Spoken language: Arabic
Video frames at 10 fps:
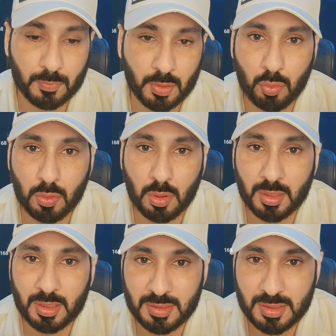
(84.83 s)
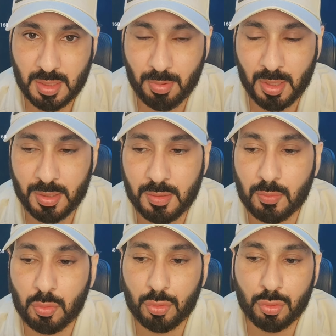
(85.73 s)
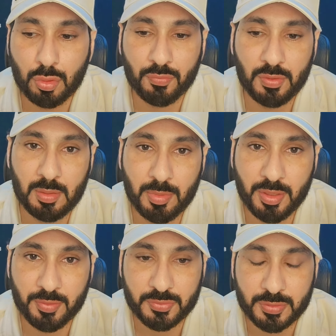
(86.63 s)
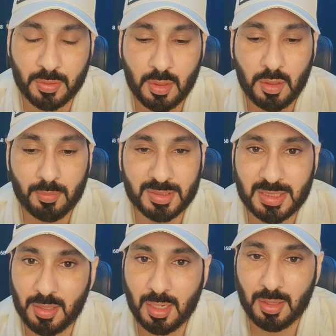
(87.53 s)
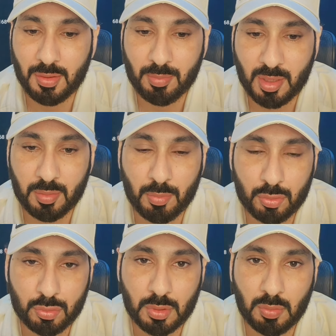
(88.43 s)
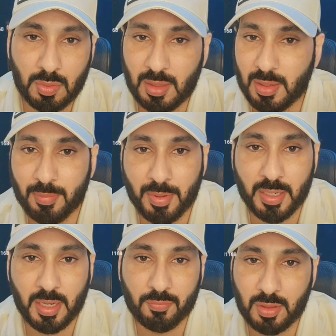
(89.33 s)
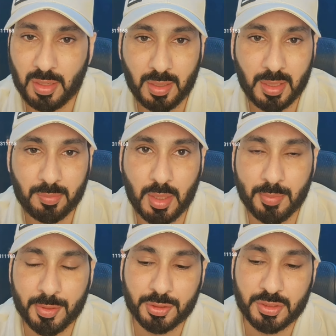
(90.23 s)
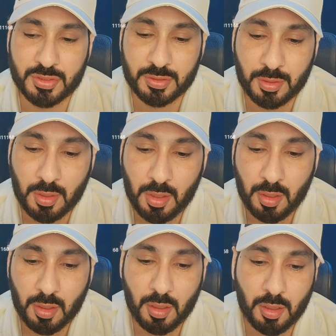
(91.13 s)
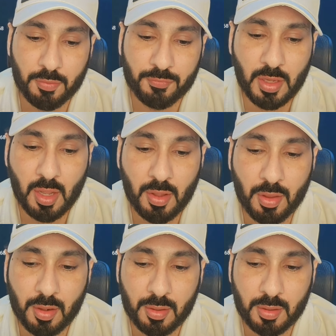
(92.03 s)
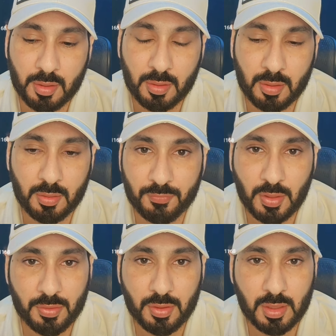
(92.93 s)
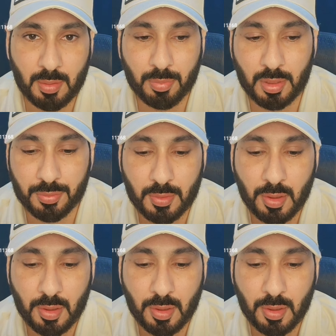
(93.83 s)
هو راشد شمراني هو دكتور في علم النفس. بس هل هذا المرض موجود او لا؟ انا ماني عارف لان انا من مختص في هذا في هذه الامراض.